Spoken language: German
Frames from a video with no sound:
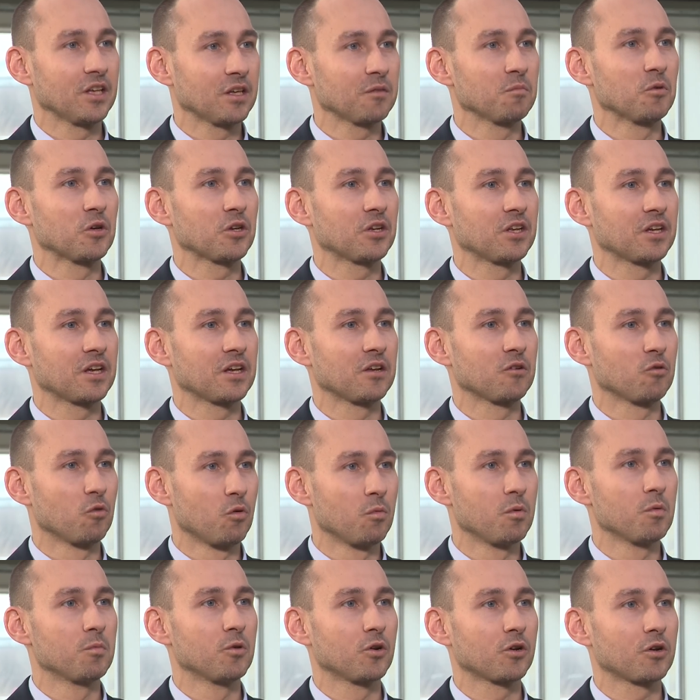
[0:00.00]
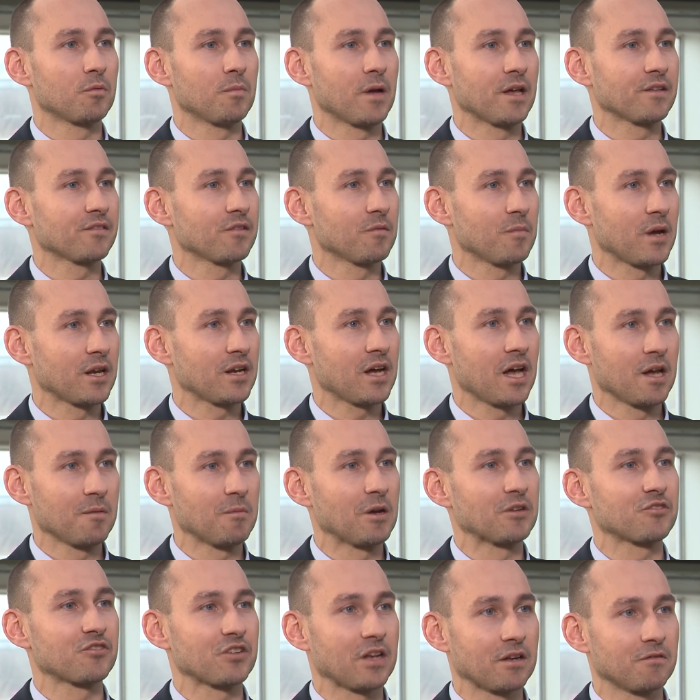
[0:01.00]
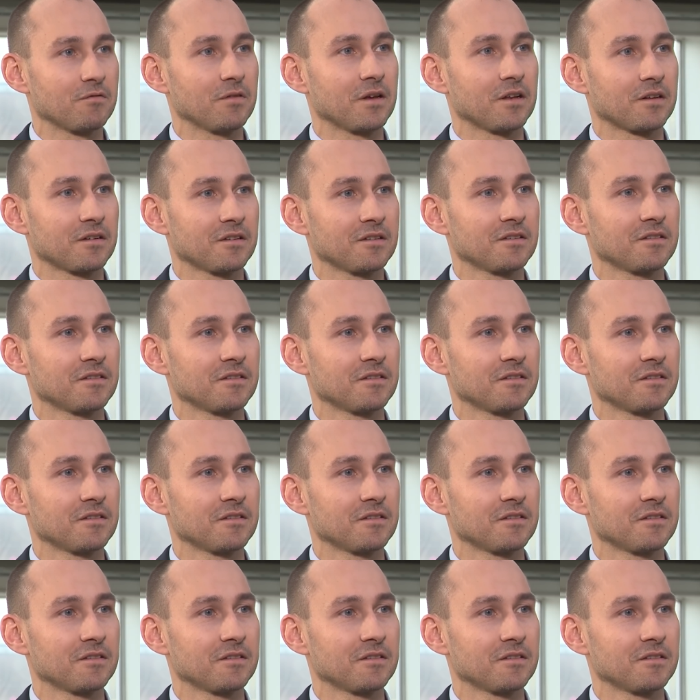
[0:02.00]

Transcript: ich möchte gerne Oberbürgermeister meiner Heimatstadt werden.